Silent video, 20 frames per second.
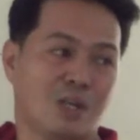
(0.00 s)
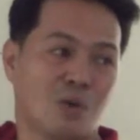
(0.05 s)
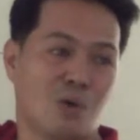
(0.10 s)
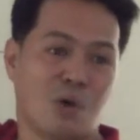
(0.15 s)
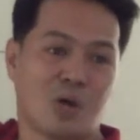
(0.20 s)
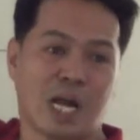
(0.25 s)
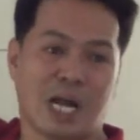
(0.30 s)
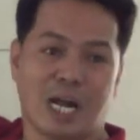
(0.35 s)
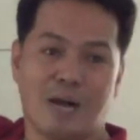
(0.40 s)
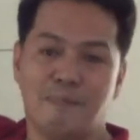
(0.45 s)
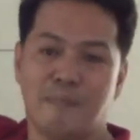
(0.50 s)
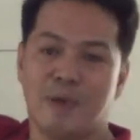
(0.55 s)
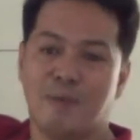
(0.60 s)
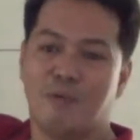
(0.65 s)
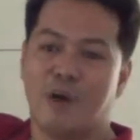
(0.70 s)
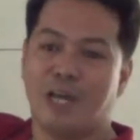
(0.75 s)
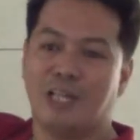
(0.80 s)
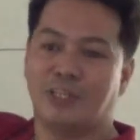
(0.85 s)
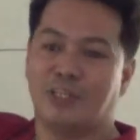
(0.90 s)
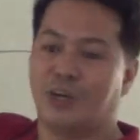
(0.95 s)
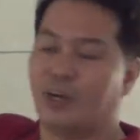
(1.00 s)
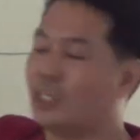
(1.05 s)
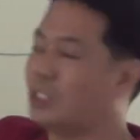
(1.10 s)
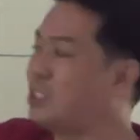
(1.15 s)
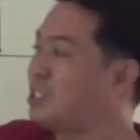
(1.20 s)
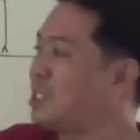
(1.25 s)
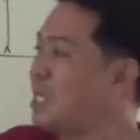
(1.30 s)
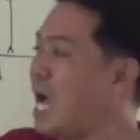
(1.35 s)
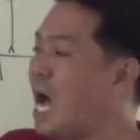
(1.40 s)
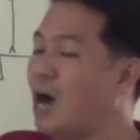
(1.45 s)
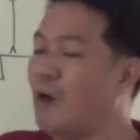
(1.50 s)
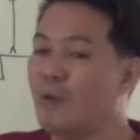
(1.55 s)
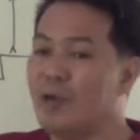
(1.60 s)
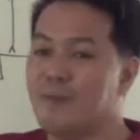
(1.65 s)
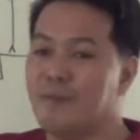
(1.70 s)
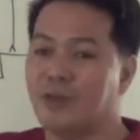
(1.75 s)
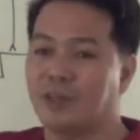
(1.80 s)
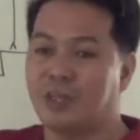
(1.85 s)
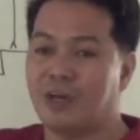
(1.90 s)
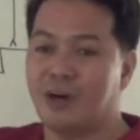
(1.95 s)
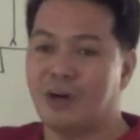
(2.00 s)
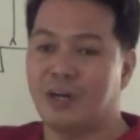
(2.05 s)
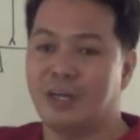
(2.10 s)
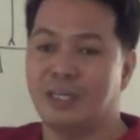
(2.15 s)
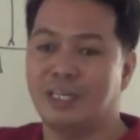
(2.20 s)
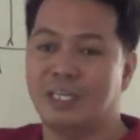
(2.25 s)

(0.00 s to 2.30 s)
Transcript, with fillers: Kung kakampi mo ang Diyos, kaaway mo to.